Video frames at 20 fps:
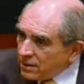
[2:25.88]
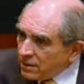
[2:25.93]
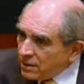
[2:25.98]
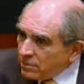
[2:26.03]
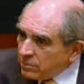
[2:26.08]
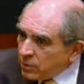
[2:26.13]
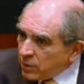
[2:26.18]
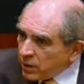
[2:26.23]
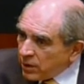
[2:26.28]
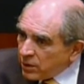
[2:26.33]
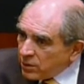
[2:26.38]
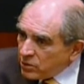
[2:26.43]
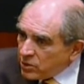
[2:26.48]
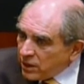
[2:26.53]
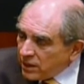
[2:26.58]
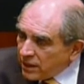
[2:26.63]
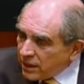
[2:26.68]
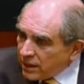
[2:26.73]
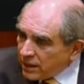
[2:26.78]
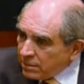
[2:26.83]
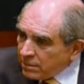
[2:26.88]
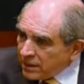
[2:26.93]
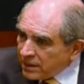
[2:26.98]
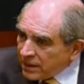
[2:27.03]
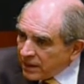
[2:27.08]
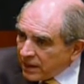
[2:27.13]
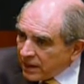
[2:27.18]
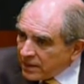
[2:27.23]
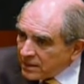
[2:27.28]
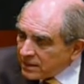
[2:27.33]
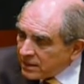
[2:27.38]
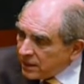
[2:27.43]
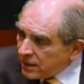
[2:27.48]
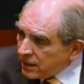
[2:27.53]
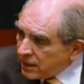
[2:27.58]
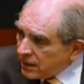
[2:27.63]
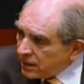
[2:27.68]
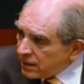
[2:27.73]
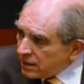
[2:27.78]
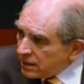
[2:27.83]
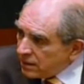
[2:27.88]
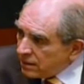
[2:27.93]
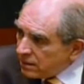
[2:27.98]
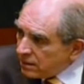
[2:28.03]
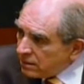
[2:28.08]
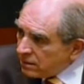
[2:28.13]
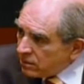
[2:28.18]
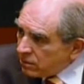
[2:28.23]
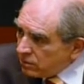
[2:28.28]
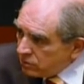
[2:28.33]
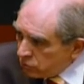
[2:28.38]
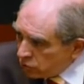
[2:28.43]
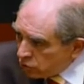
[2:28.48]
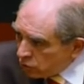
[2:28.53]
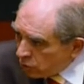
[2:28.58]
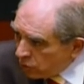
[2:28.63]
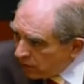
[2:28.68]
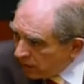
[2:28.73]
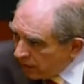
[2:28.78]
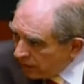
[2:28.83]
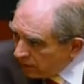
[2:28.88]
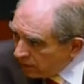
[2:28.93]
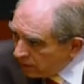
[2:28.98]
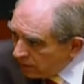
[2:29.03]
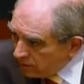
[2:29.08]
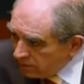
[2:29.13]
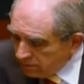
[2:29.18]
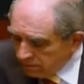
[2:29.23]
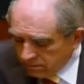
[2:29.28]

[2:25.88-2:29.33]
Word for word: Y por ello tienen que manejarse con mucho cuidado